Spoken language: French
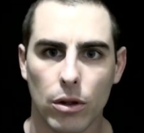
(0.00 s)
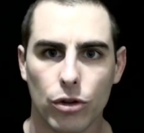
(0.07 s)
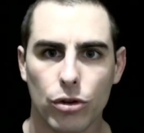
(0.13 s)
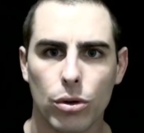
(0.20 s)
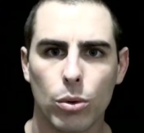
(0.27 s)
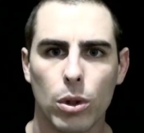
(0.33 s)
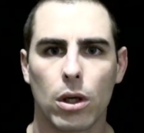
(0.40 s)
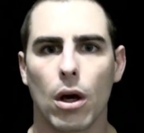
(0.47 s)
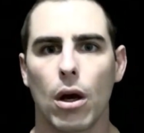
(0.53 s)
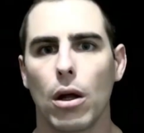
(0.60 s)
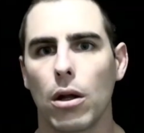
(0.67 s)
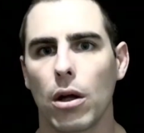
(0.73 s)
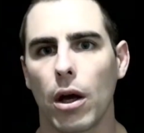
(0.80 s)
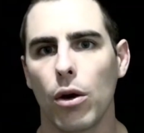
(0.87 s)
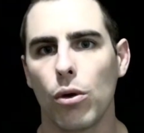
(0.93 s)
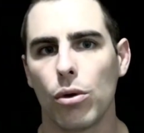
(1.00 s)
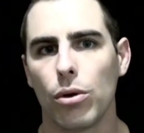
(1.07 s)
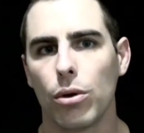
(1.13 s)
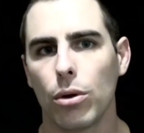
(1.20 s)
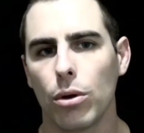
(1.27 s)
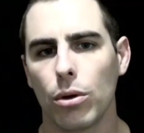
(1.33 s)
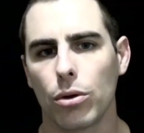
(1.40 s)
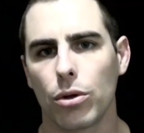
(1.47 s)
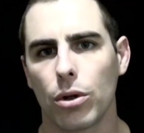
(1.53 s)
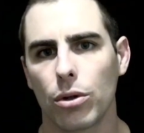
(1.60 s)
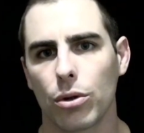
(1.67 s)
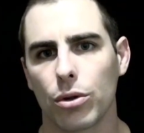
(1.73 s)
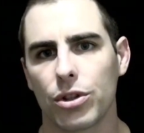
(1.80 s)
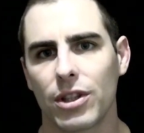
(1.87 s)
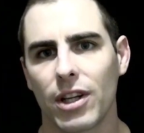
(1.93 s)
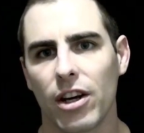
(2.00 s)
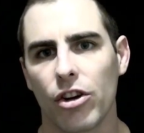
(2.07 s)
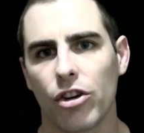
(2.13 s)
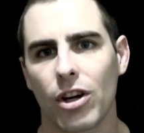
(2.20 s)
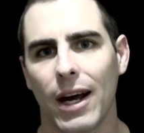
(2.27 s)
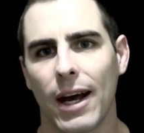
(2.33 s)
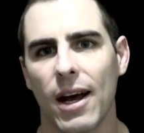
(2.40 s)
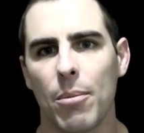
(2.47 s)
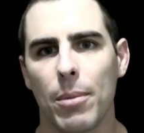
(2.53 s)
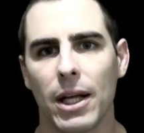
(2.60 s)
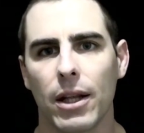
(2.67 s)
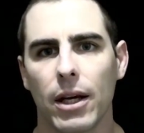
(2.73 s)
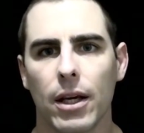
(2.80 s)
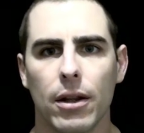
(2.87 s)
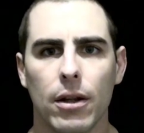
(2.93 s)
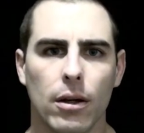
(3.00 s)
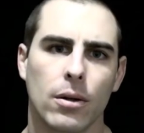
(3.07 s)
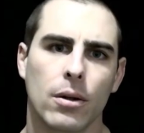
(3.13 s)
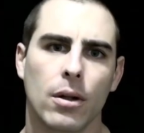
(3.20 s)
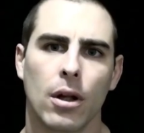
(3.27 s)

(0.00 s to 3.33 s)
ce week-end a eu lieu notre stage à Madrid,